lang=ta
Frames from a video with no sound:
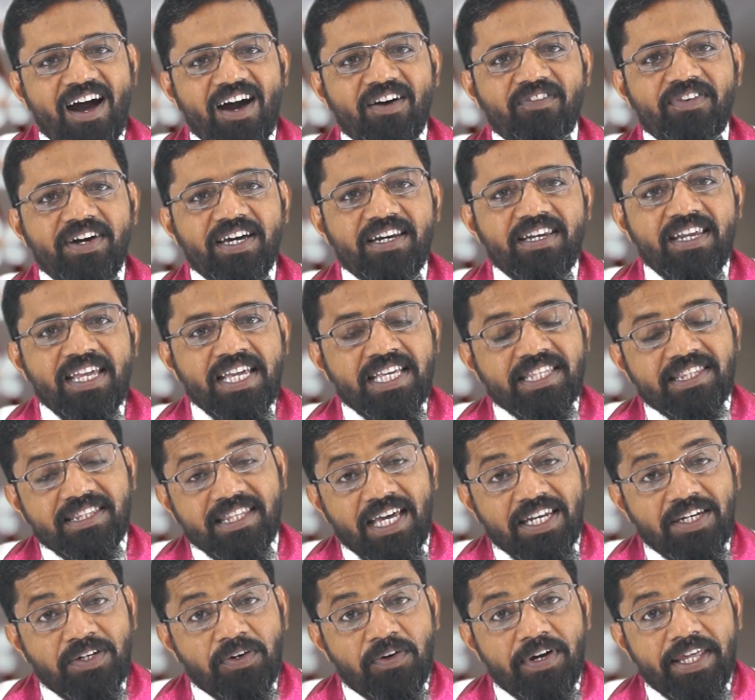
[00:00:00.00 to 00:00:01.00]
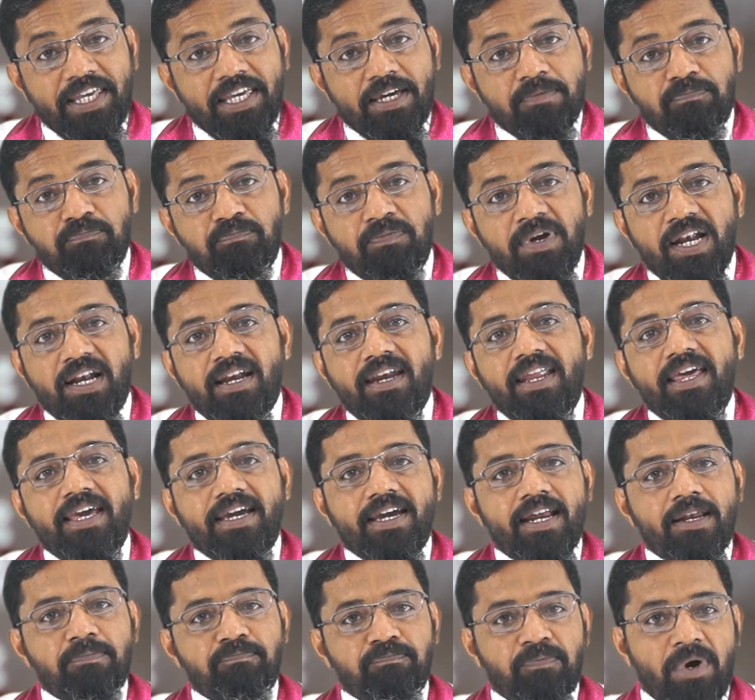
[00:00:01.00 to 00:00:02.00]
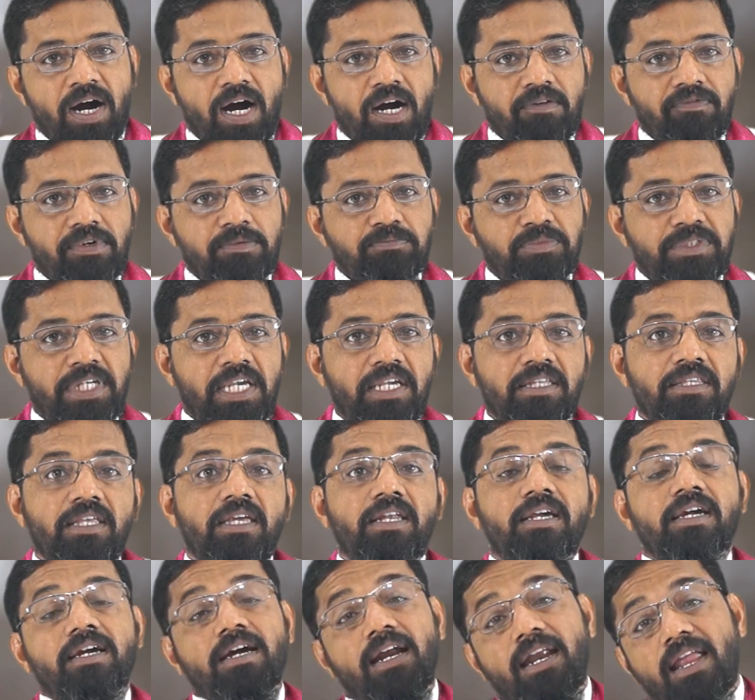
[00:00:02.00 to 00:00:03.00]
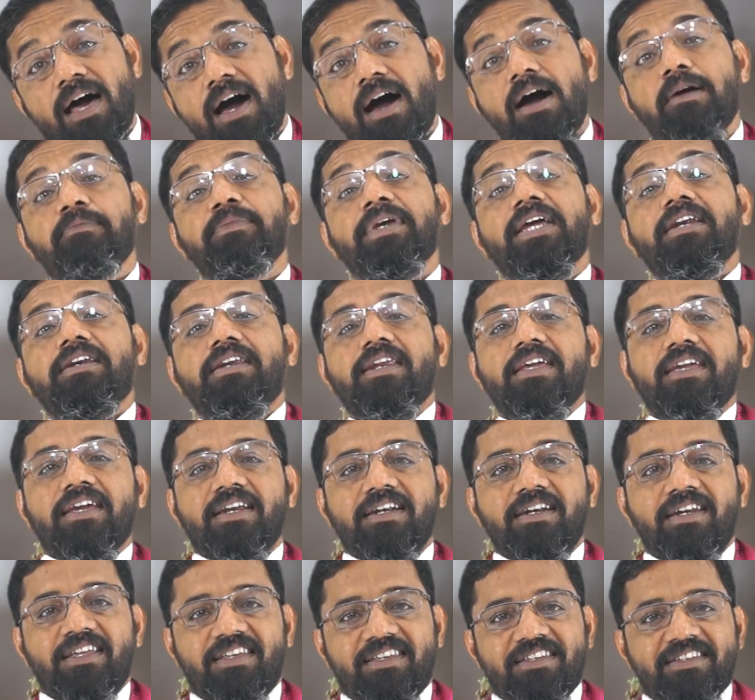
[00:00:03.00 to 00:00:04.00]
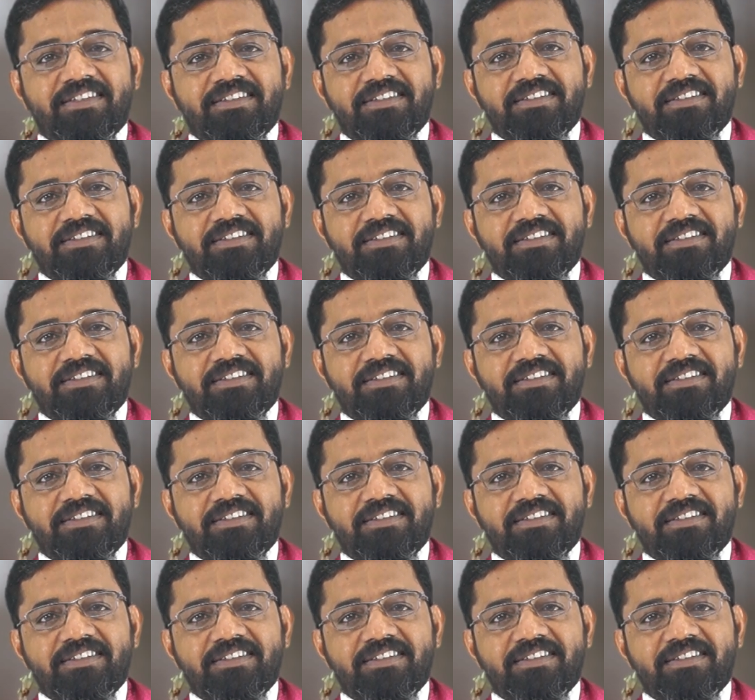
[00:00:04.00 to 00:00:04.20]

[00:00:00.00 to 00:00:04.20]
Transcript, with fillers: அவர் தன்னுடைய பிள்ளைகள் பாவம் செய்திருக்கலாம் என்று எண்ணி